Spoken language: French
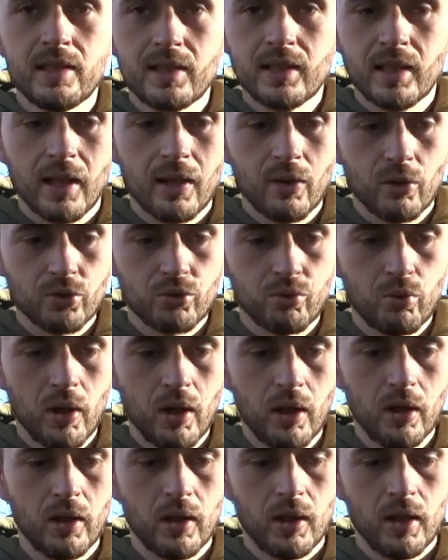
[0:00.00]
discret en
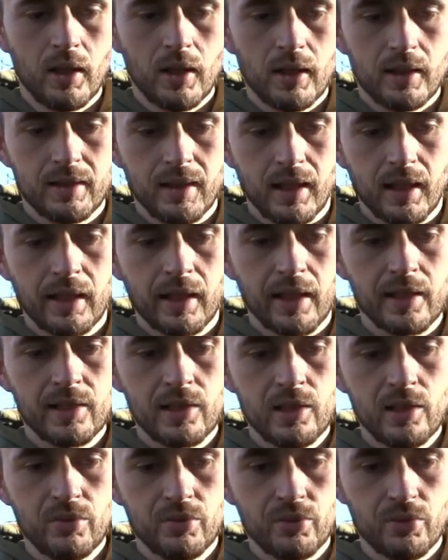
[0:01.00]
soi, c'est
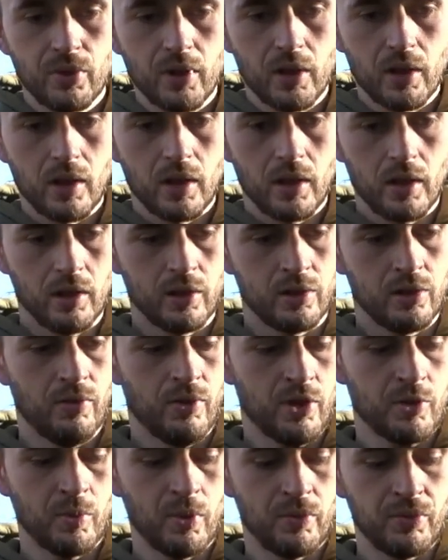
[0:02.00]
agressif et
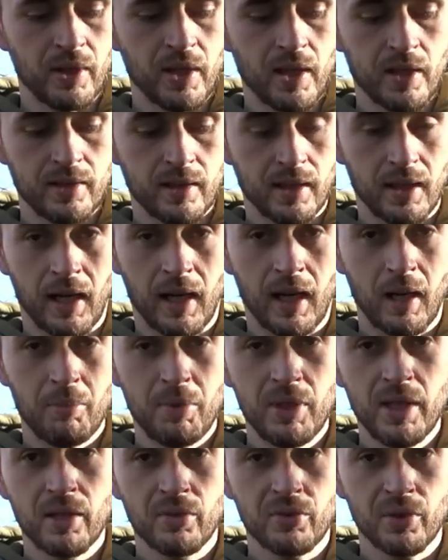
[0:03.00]
c'est vachement efficace et
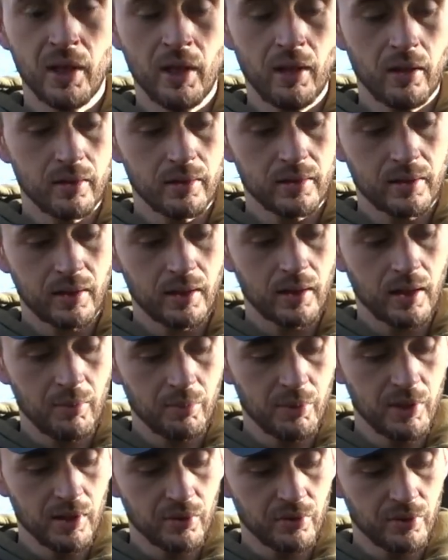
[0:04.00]
rapide à faire, très
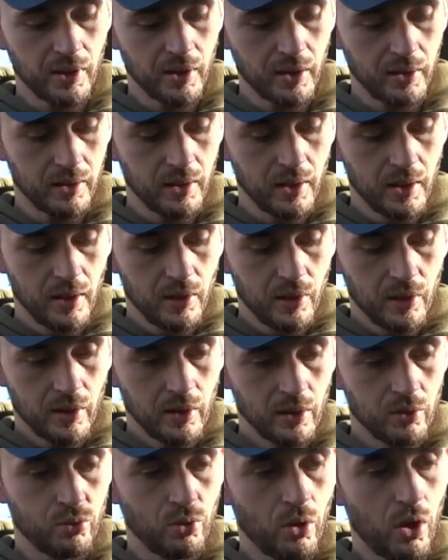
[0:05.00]
rapide à faire.
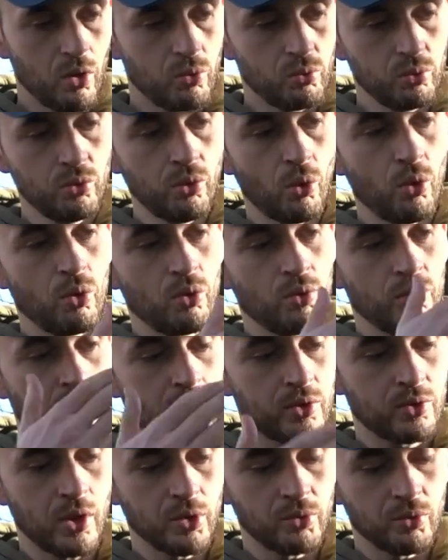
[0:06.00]
Et sur un coup de
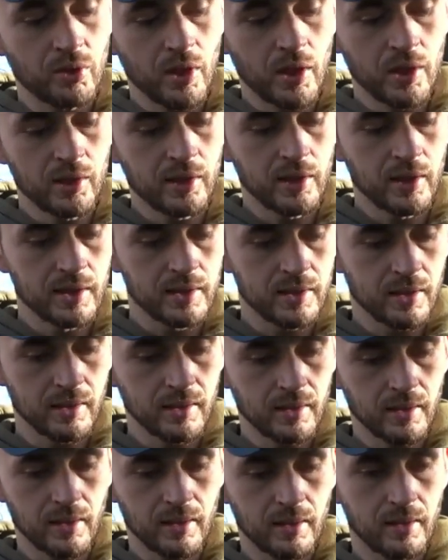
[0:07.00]
revient sur la totalité,
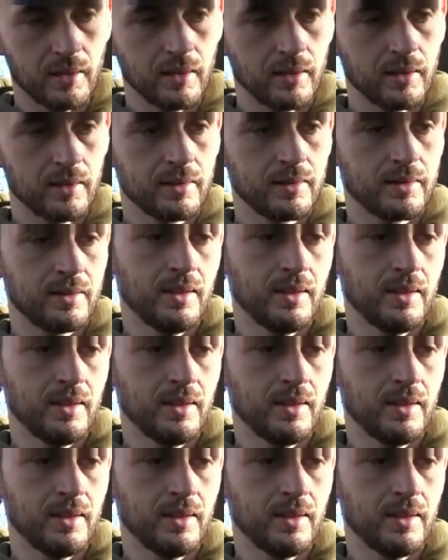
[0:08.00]
c'est